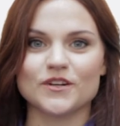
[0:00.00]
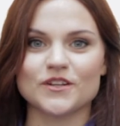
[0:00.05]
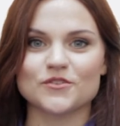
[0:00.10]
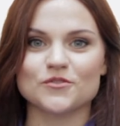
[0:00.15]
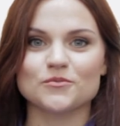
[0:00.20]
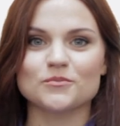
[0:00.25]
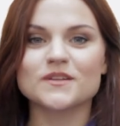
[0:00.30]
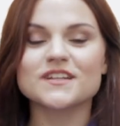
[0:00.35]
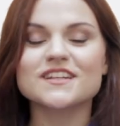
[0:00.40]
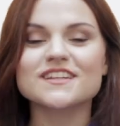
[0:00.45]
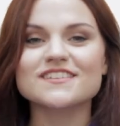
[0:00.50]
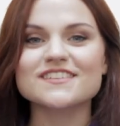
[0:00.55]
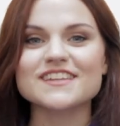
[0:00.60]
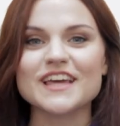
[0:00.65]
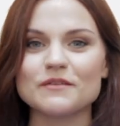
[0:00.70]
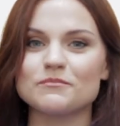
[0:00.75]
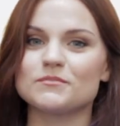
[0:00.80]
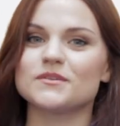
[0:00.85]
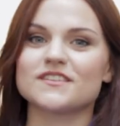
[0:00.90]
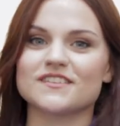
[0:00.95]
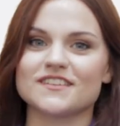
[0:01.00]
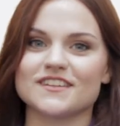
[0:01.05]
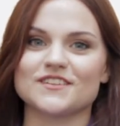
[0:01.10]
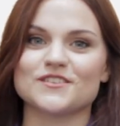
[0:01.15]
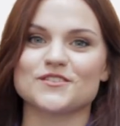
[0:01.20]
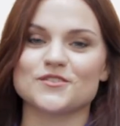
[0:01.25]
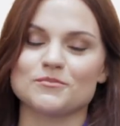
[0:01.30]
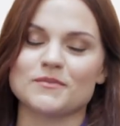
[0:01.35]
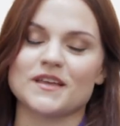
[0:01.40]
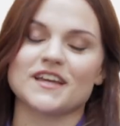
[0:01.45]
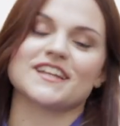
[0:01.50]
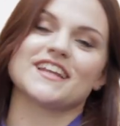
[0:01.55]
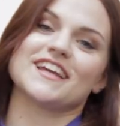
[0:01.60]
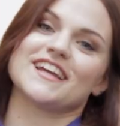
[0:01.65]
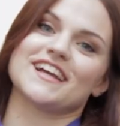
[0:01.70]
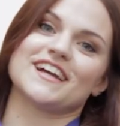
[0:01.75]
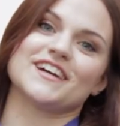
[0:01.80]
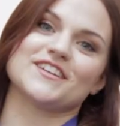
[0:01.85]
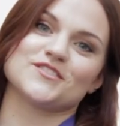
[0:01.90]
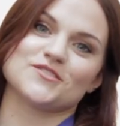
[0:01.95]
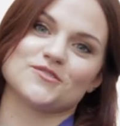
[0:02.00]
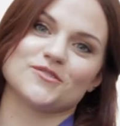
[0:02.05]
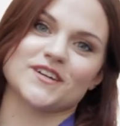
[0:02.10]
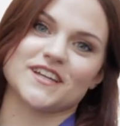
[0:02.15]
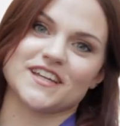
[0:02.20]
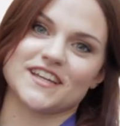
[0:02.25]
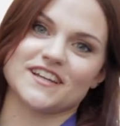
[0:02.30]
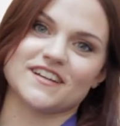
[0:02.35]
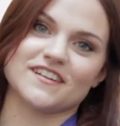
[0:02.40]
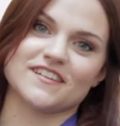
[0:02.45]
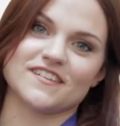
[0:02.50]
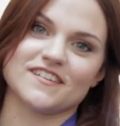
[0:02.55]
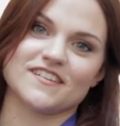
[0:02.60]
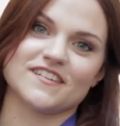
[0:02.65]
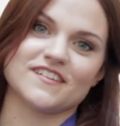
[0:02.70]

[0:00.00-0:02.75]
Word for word: oder zumindest ein bisschen zum Nachdenken anzuregen.